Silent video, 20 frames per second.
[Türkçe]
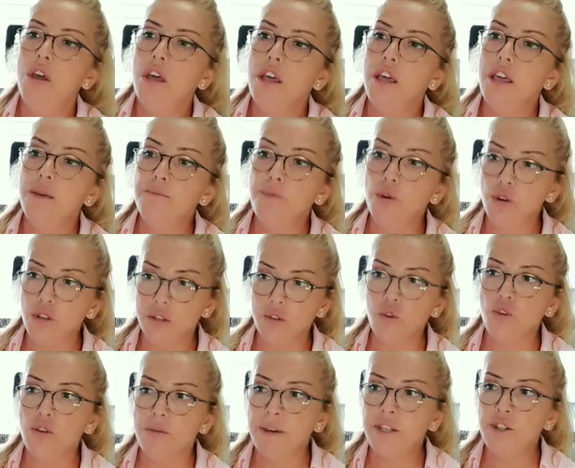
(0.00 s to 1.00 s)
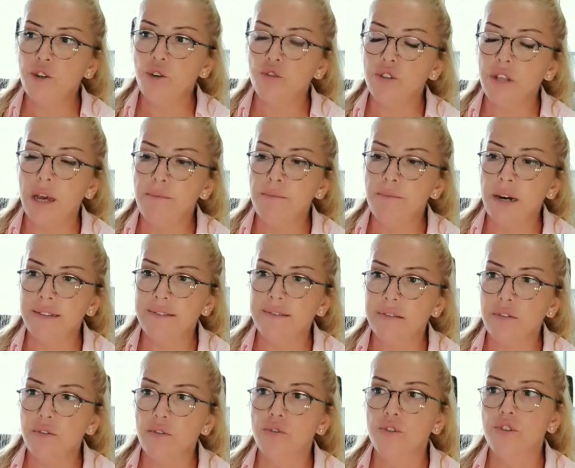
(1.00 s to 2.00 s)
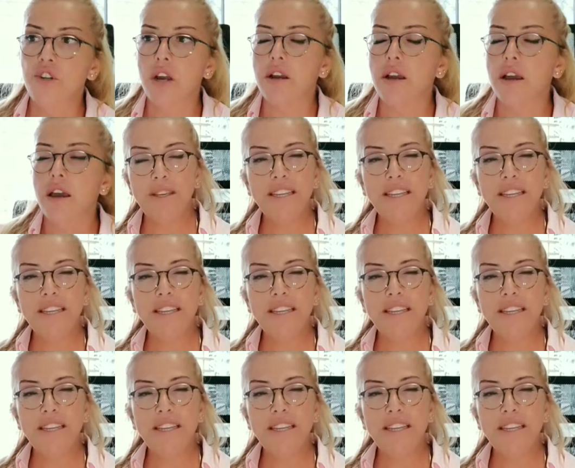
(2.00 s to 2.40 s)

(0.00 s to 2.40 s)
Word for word: E, böyle söylemek çok daha mantıklı olacak.